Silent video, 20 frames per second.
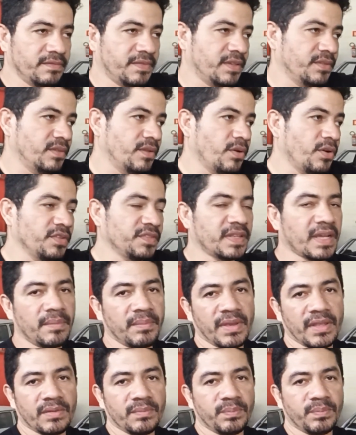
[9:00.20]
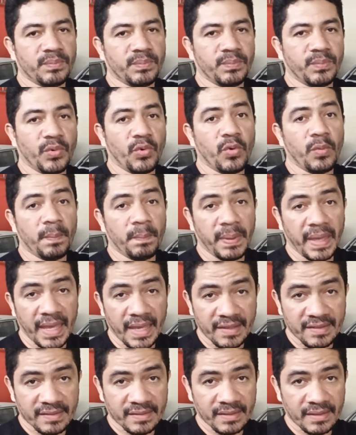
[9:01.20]
fazer orçamento por
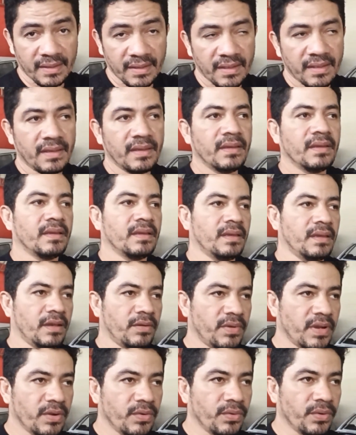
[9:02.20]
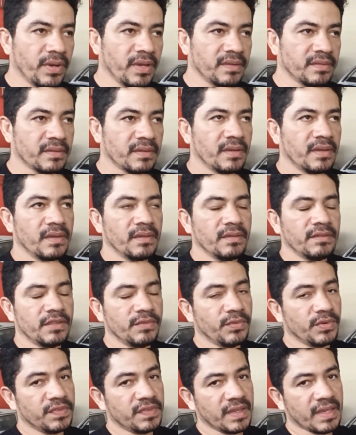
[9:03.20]
peça, é uma coisa.
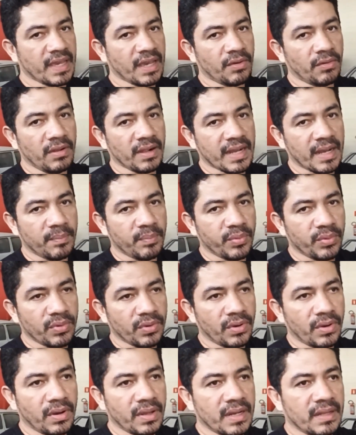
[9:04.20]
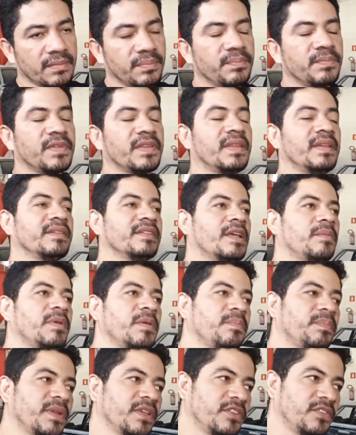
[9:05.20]
Se você quer colocar por hora, você tem que
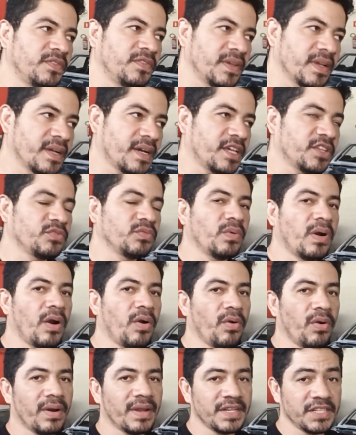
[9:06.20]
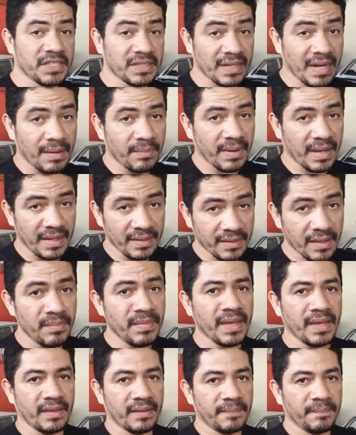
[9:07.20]
saber precificar sua hora de trabalho
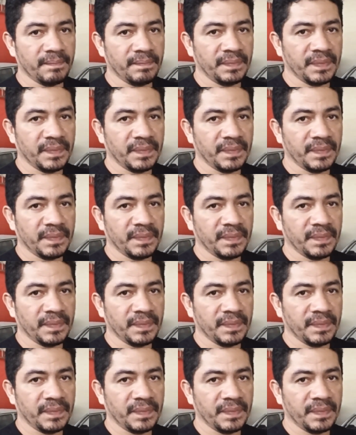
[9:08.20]
também.